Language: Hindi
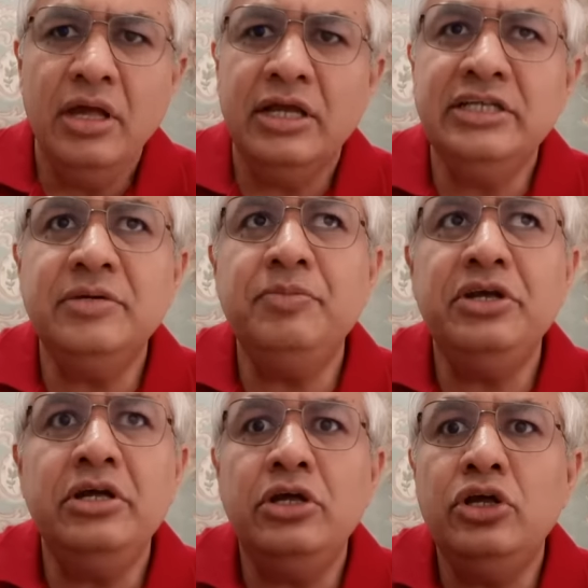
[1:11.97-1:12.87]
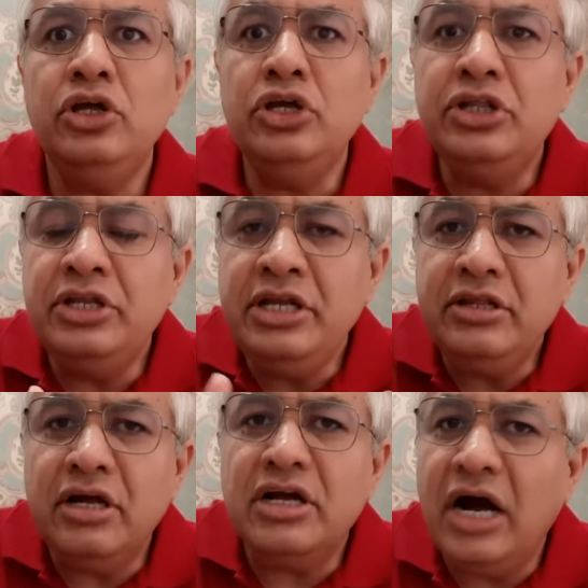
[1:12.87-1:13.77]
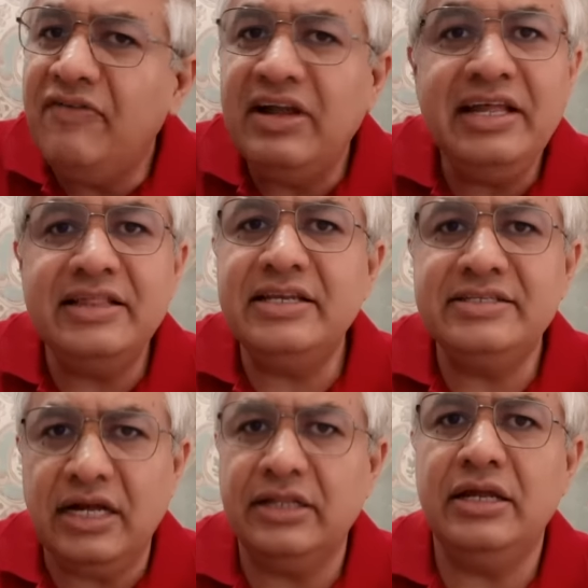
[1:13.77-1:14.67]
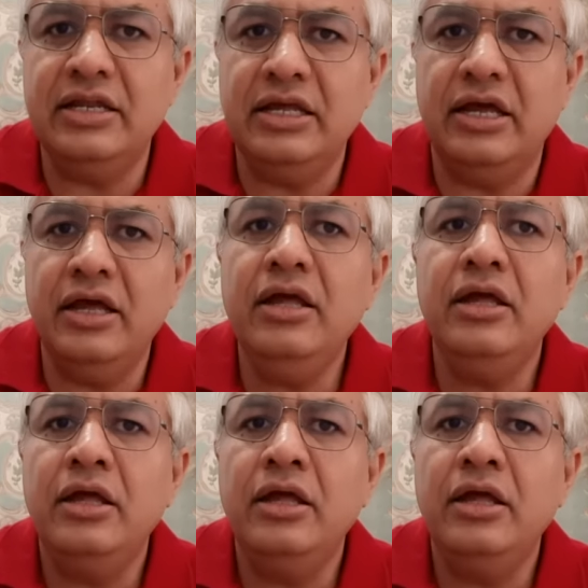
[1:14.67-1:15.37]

कि जब इतनी तनख्वाह वाले इतने ज़्यादा नहीं हैं